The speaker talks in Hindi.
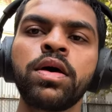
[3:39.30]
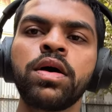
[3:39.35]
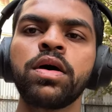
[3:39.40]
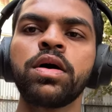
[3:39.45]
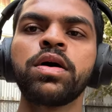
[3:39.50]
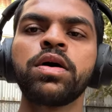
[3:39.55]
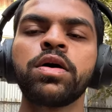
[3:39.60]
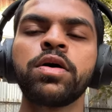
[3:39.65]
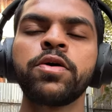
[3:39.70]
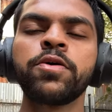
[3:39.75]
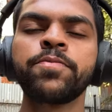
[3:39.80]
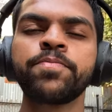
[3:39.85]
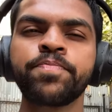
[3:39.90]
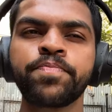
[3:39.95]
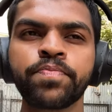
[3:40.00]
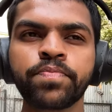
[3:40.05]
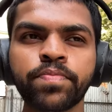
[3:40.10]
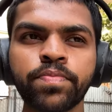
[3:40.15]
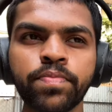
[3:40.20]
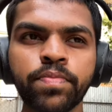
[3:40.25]

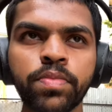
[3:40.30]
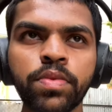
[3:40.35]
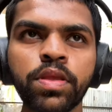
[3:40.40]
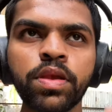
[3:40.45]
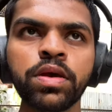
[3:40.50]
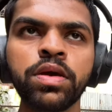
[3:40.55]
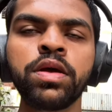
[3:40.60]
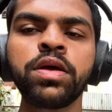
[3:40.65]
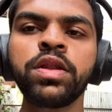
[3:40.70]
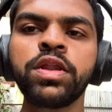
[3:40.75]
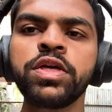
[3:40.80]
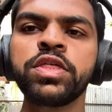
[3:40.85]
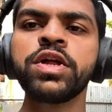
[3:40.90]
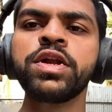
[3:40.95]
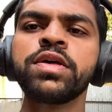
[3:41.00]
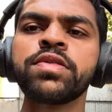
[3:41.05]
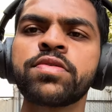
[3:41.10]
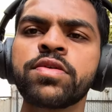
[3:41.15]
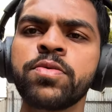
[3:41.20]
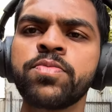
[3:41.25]
आ, नीचे
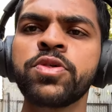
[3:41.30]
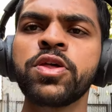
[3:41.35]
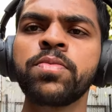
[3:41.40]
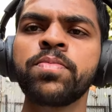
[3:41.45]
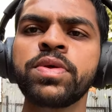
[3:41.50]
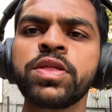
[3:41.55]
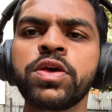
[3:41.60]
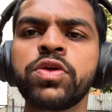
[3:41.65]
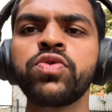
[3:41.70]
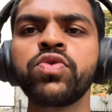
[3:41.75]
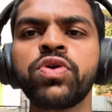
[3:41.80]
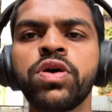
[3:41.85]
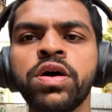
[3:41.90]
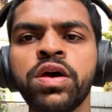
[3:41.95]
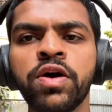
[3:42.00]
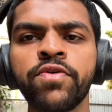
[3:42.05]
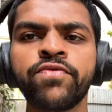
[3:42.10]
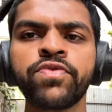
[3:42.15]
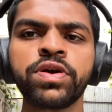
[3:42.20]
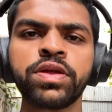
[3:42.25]
डिस्क्रिप्शन में दे दूँगा
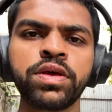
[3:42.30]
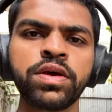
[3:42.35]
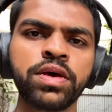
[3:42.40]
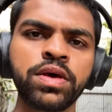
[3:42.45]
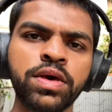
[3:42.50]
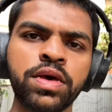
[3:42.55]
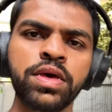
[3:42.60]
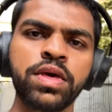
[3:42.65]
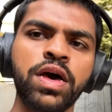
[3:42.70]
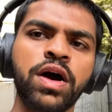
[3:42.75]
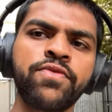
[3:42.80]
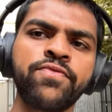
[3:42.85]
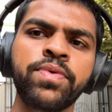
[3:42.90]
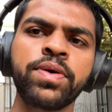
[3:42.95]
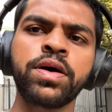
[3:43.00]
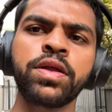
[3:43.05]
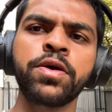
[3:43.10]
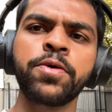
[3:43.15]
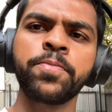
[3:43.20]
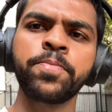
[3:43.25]
या फिर यहाँ
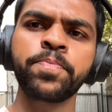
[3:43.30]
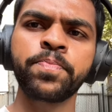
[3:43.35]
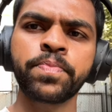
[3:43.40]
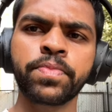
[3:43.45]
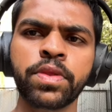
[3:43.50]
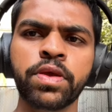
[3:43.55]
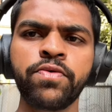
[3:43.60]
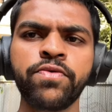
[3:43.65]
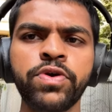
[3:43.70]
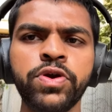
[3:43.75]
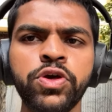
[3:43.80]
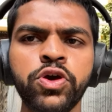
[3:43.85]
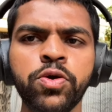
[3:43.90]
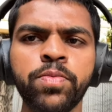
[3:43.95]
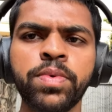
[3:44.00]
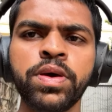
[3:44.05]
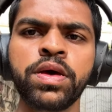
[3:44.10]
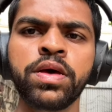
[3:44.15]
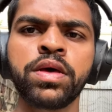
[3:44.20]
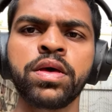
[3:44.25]
पर वीडियो
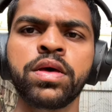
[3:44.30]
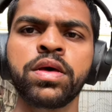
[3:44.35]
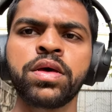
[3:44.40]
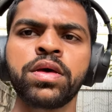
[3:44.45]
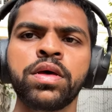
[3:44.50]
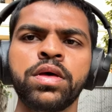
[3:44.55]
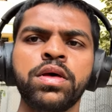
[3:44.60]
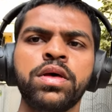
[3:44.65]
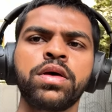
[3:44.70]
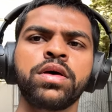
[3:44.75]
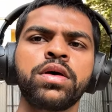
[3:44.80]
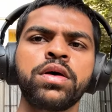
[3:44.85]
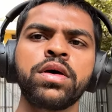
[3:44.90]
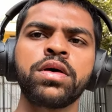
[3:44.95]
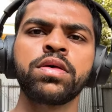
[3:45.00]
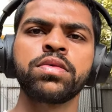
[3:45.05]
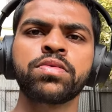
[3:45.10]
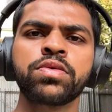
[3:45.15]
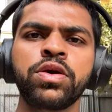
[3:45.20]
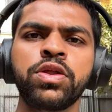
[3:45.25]
में
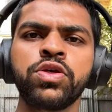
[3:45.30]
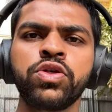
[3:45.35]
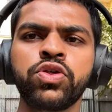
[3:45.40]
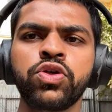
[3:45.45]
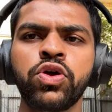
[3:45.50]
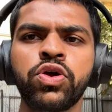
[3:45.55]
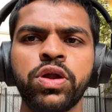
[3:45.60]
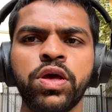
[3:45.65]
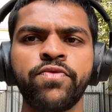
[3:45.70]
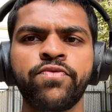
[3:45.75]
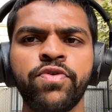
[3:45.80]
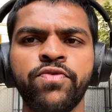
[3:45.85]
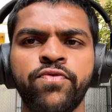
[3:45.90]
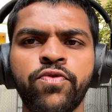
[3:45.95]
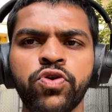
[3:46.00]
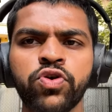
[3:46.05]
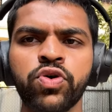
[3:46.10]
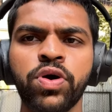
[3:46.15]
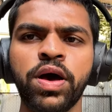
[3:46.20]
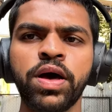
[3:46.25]
स्क्रीनशॉट या फिर
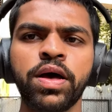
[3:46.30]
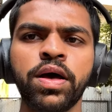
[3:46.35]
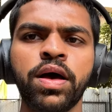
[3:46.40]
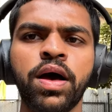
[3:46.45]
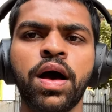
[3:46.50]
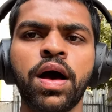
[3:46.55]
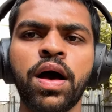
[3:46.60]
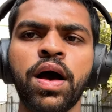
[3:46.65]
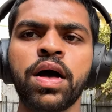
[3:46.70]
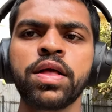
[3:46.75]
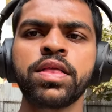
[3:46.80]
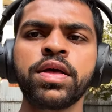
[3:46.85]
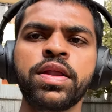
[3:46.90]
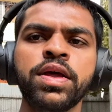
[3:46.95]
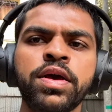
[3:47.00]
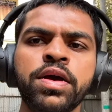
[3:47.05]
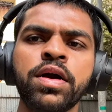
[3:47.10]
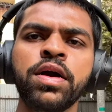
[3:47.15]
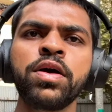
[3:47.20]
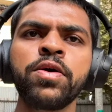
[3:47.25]
फ़ोटो आया आता
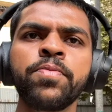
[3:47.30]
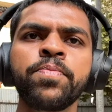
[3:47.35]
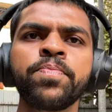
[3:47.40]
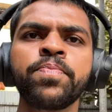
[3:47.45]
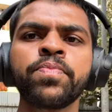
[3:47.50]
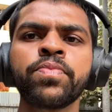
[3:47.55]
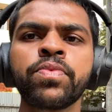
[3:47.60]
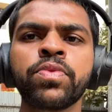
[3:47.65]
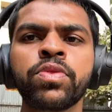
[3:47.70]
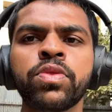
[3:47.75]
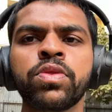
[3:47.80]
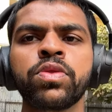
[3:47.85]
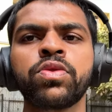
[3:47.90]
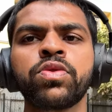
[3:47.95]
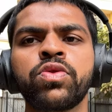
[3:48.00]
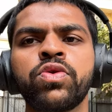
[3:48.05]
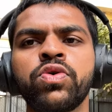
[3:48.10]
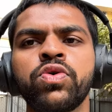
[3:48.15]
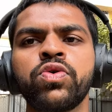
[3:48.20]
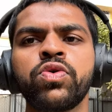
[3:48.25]
रहेगा
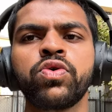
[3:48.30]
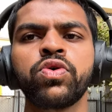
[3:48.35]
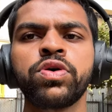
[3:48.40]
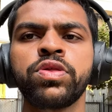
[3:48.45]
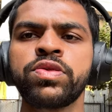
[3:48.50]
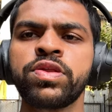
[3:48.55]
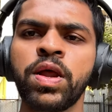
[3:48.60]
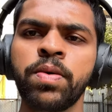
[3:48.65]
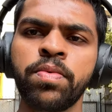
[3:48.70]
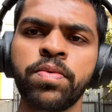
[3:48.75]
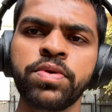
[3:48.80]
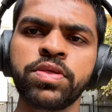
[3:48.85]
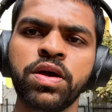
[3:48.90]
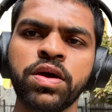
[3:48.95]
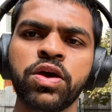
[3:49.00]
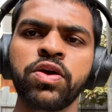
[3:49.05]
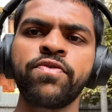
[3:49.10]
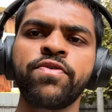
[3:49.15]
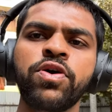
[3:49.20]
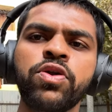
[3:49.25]
तो इंस्टा पे भी
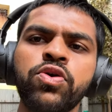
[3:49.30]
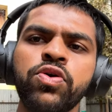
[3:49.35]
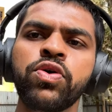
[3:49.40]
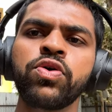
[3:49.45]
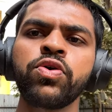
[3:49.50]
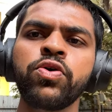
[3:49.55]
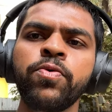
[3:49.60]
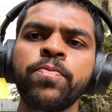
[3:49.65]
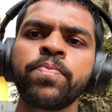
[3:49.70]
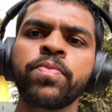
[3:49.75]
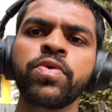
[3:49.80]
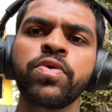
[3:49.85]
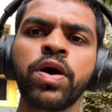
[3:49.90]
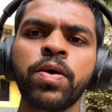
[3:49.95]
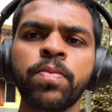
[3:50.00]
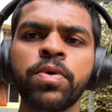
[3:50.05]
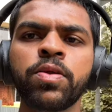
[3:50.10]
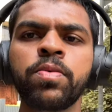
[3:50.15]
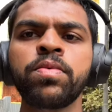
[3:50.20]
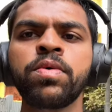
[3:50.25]
जाके फॉलो करो वहाँ
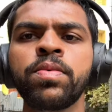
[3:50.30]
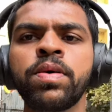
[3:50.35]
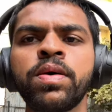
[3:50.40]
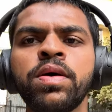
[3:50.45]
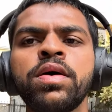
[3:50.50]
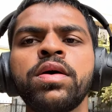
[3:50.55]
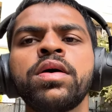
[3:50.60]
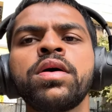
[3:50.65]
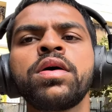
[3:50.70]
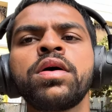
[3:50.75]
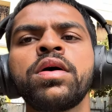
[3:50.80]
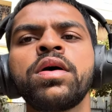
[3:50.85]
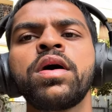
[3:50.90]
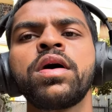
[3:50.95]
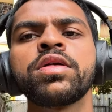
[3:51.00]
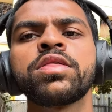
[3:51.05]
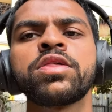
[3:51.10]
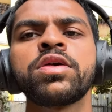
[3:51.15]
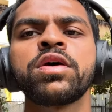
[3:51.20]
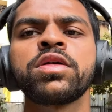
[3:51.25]
पर भी मैं
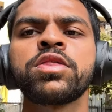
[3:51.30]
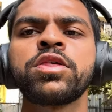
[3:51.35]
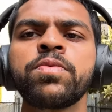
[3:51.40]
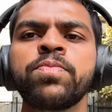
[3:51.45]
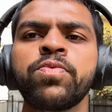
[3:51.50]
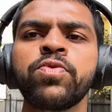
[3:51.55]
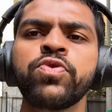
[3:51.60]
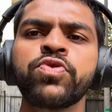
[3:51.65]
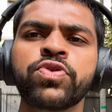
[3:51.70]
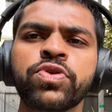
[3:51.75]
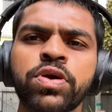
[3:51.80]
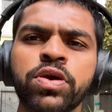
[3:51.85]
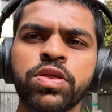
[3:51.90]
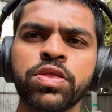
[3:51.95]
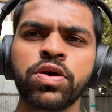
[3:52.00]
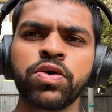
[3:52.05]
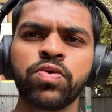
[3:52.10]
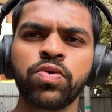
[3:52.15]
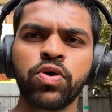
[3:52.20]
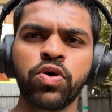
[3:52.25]
अच्छे अच्छे पोस्ट
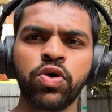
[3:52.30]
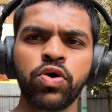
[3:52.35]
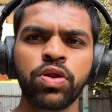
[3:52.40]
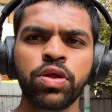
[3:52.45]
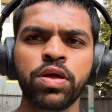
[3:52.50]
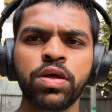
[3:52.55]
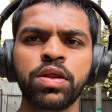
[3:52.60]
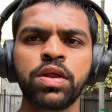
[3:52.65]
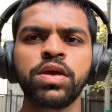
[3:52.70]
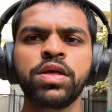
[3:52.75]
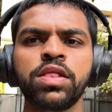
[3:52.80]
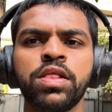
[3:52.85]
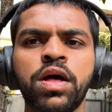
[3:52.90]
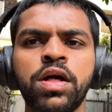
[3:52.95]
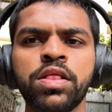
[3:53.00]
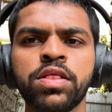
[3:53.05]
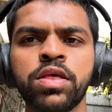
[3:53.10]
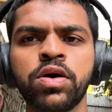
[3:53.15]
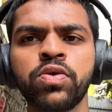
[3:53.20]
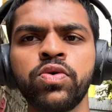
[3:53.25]
करता हूँ और रील
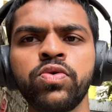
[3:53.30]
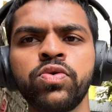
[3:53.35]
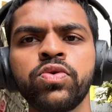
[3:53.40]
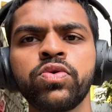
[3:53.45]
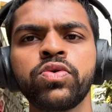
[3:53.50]
डालता हूँ